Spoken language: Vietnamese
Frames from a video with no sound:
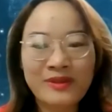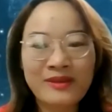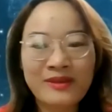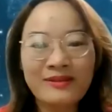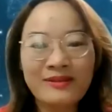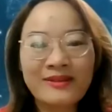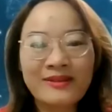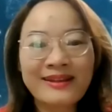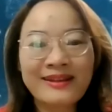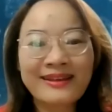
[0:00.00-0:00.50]

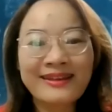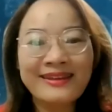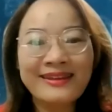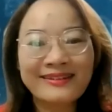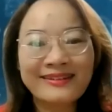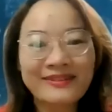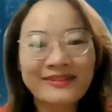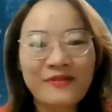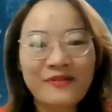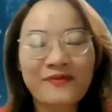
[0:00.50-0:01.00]
những những cái
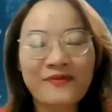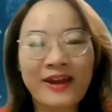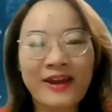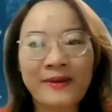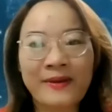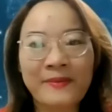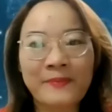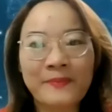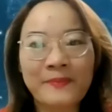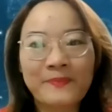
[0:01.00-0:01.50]
kiến thức
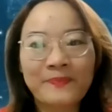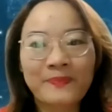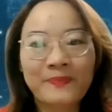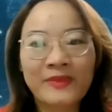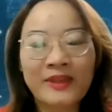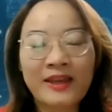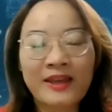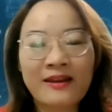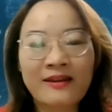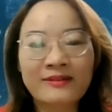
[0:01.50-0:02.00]
về
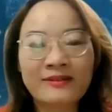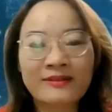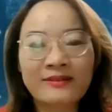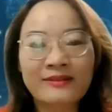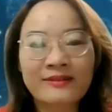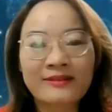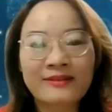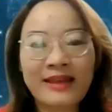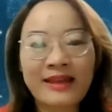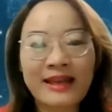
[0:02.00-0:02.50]

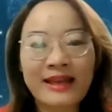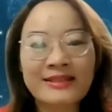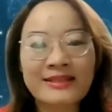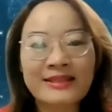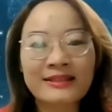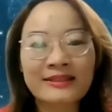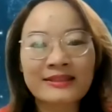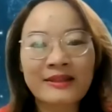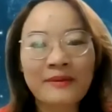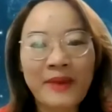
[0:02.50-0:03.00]
tài
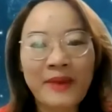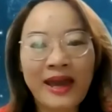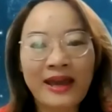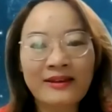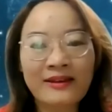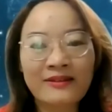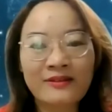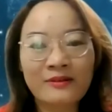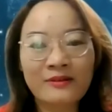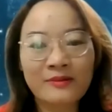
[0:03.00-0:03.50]
chính tâm
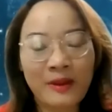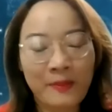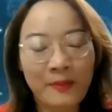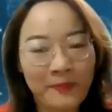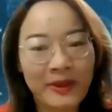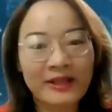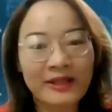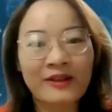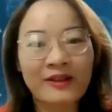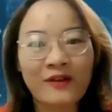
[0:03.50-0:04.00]
an đặc
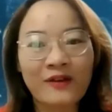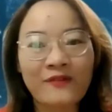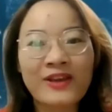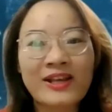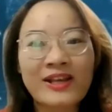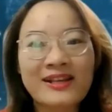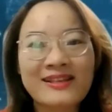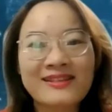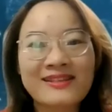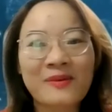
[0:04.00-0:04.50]
biệt nói
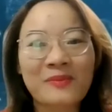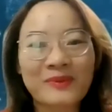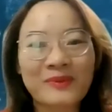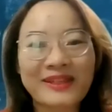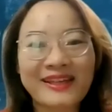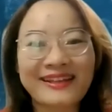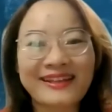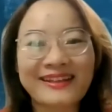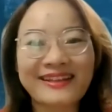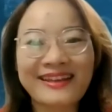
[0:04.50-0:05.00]
về cái dòng
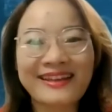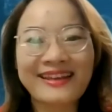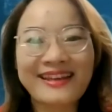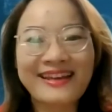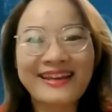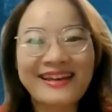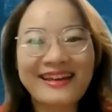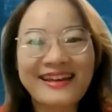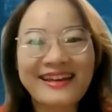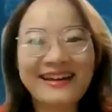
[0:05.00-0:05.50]
tiền đấy
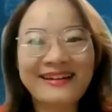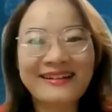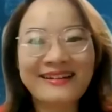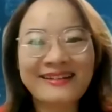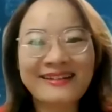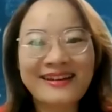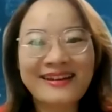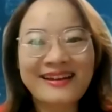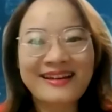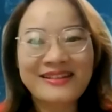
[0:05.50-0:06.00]

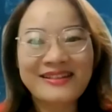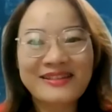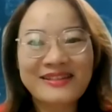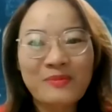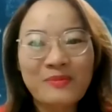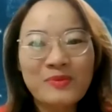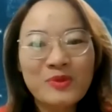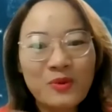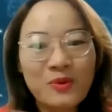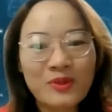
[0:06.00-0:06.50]

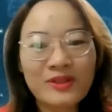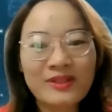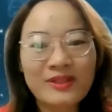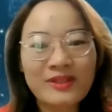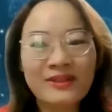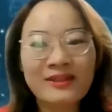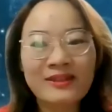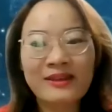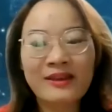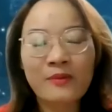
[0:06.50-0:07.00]
trong suốt
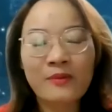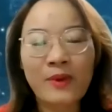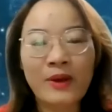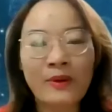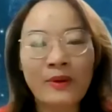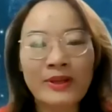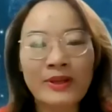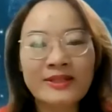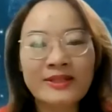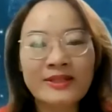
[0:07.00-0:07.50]
ừ, cái quá
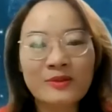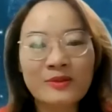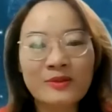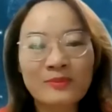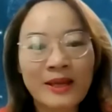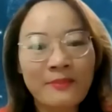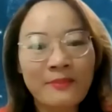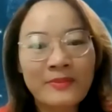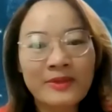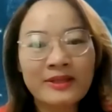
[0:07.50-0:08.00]
quá trình
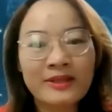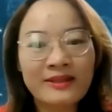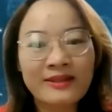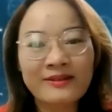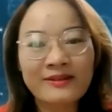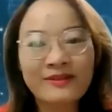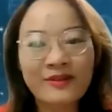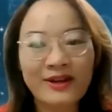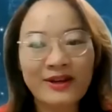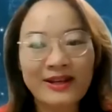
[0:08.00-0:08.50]
chúng ta mới
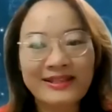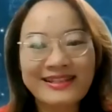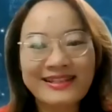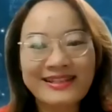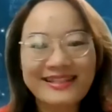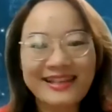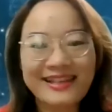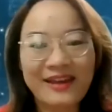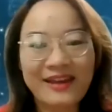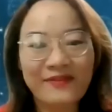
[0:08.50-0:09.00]
ờ, gọi là
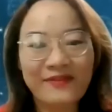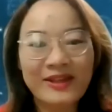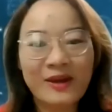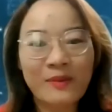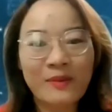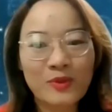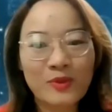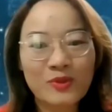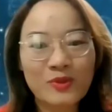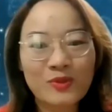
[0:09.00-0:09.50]
chia sẻ với
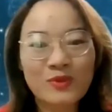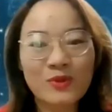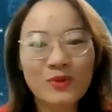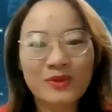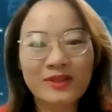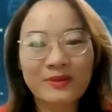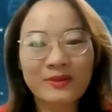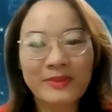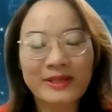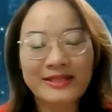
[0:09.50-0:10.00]
nhau một chút chút
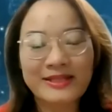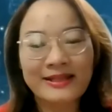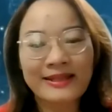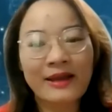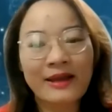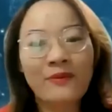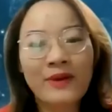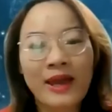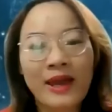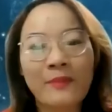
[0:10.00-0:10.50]
nhưng mà sẽ
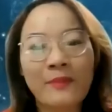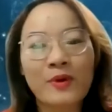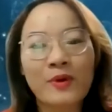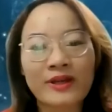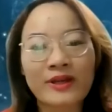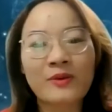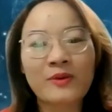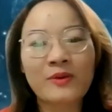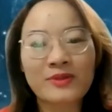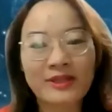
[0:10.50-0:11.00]
neo lại một
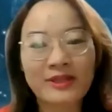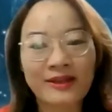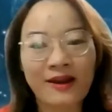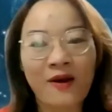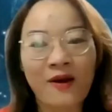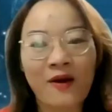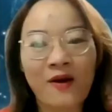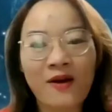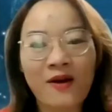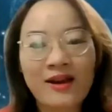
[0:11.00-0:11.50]
cái điều gì
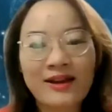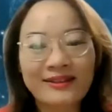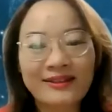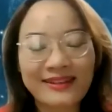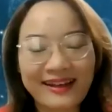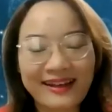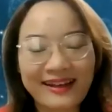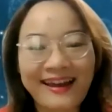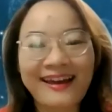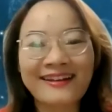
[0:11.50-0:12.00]
đó
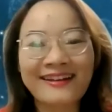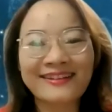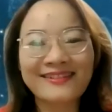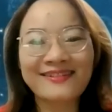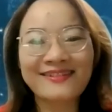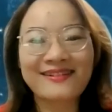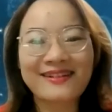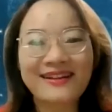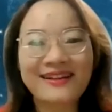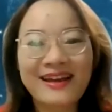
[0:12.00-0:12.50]
thật là ấn
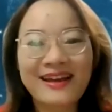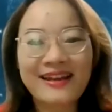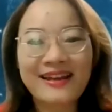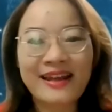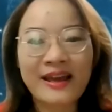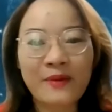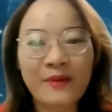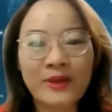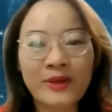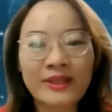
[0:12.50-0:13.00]
tượng
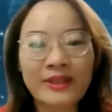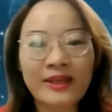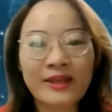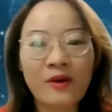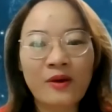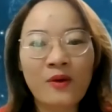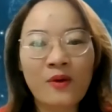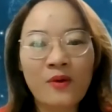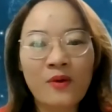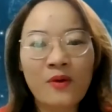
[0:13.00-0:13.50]
để quý thầy
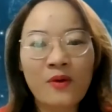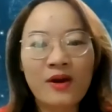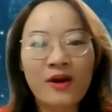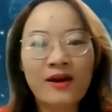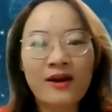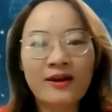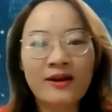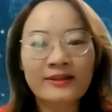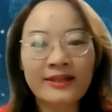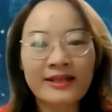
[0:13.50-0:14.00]
cô
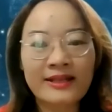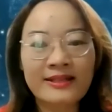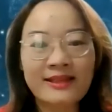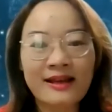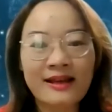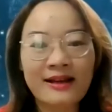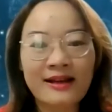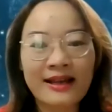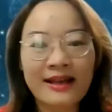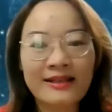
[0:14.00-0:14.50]
uh, thấy
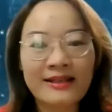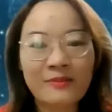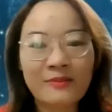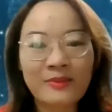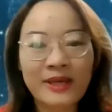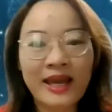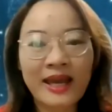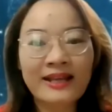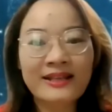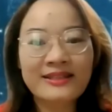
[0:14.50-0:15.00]
rằng là
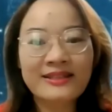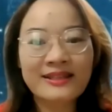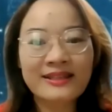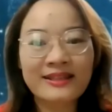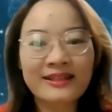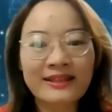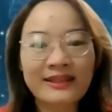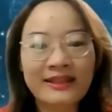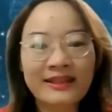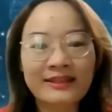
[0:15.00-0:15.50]
trong cái hành
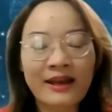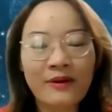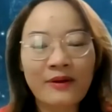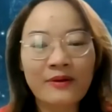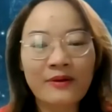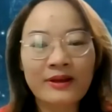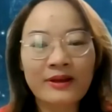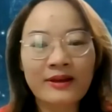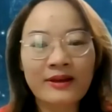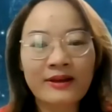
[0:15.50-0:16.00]
trình kiến
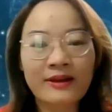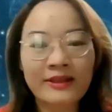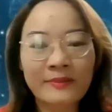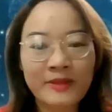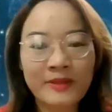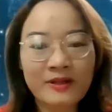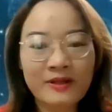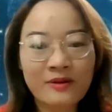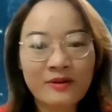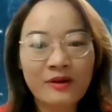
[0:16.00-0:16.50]
tạo uh,
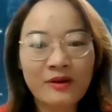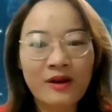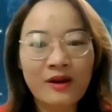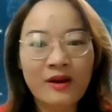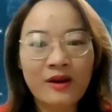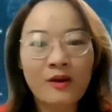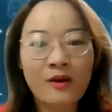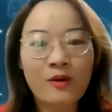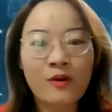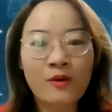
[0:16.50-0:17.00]
kim cương
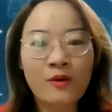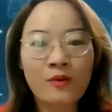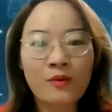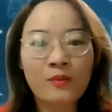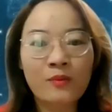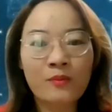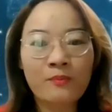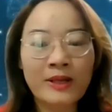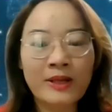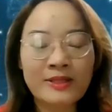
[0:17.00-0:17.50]
uh,
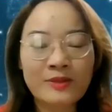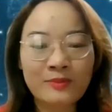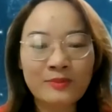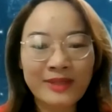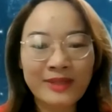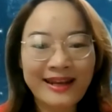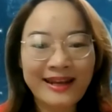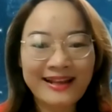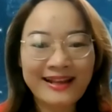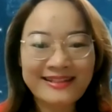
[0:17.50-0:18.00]
mà
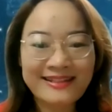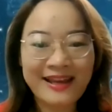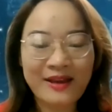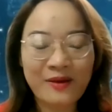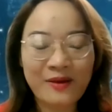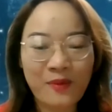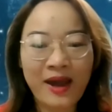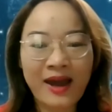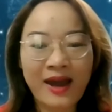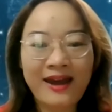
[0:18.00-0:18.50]
chúng ta đã
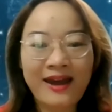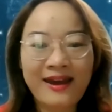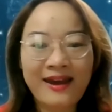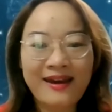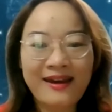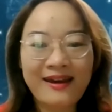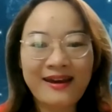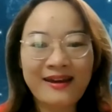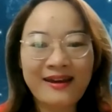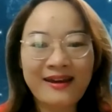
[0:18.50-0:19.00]
trải qua
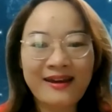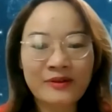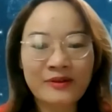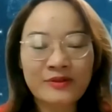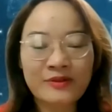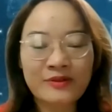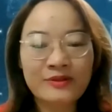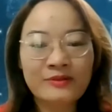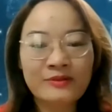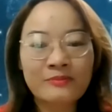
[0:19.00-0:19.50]

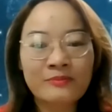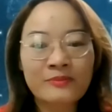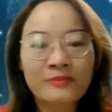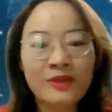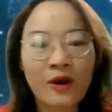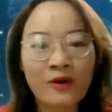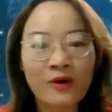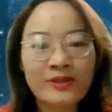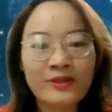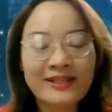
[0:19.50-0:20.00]
uh,
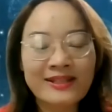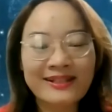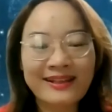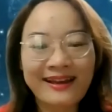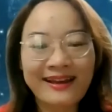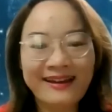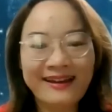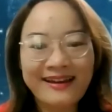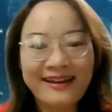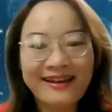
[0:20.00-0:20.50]
đó chính
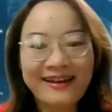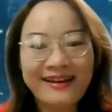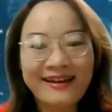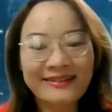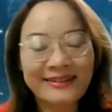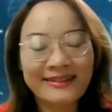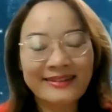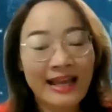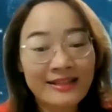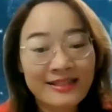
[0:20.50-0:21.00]
là
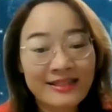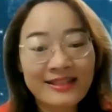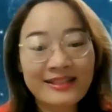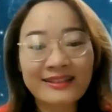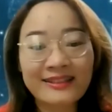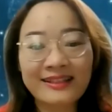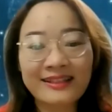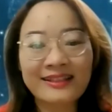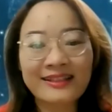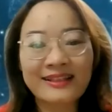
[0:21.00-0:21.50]
uh, tài
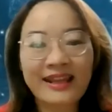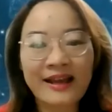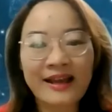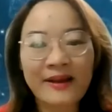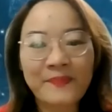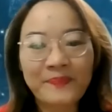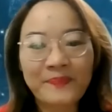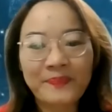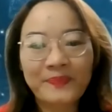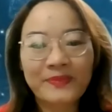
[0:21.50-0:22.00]
chính thì
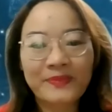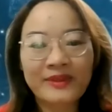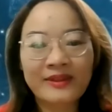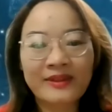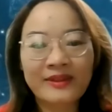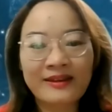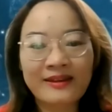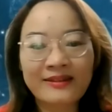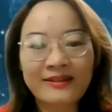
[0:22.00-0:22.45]
là uh,